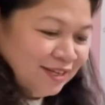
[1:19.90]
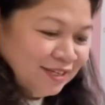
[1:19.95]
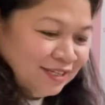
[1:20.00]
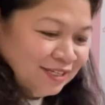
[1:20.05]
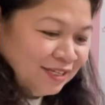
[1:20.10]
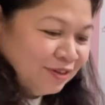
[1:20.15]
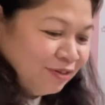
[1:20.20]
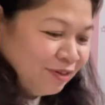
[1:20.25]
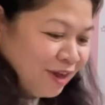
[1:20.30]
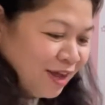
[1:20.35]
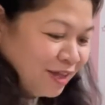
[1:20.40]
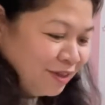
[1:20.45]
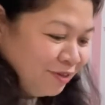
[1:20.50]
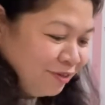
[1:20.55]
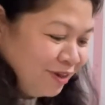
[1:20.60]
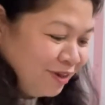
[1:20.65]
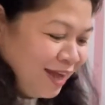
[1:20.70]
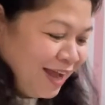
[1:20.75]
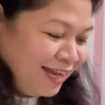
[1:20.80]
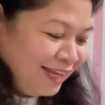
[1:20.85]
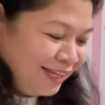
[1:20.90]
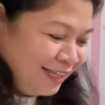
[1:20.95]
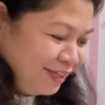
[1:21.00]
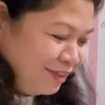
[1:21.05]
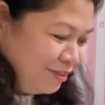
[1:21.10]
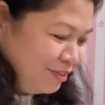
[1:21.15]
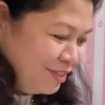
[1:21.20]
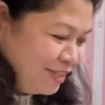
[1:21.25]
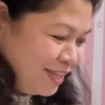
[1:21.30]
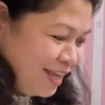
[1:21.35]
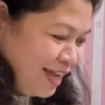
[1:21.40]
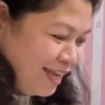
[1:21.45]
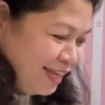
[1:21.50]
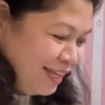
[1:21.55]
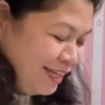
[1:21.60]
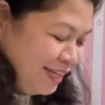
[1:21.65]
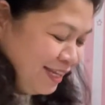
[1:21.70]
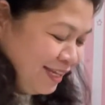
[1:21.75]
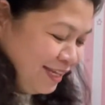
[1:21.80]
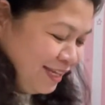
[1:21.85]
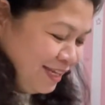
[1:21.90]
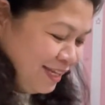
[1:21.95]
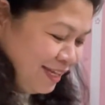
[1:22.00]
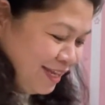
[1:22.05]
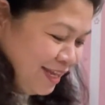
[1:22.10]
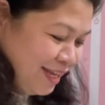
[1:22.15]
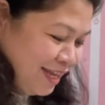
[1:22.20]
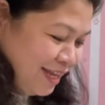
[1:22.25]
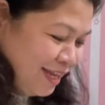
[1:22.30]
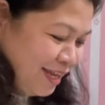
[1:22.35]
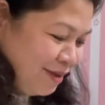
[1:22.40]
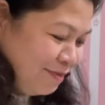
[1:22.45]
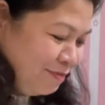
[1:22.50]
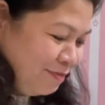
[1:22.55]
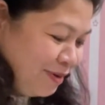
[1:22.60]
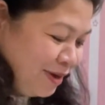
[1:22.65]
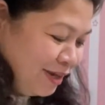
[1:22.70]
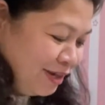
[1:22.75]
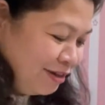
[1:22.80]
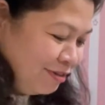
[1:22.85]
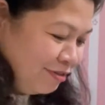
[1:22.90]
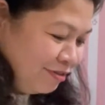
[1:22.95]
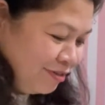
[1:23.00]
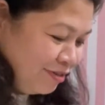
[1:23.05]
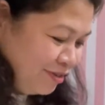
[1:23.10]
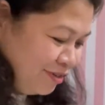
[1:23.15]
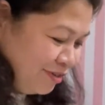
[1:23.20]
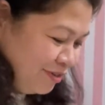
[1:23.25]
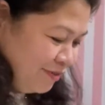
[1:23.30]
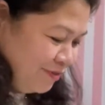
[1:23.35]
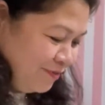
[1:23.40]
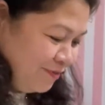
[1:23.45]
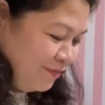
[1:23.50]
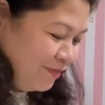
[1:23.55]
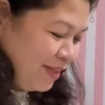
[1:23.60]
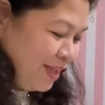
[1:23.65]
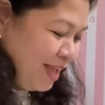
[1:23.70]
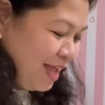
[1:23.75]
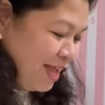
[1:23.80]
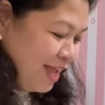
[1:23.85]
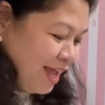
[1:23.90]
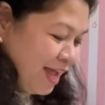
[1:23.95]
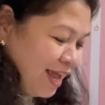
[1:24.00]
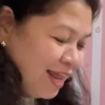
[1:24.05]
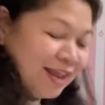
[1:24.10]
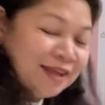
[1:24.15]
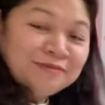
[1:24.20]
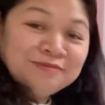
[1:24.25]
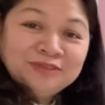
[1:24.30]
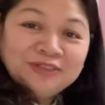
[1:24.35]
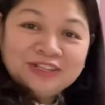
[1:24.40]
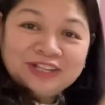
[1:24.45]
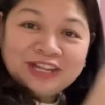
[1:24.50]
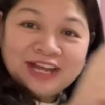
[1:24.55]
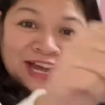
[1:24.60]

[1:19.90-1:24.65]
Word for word: sigurado galing to sa sipag ko. Alam niyo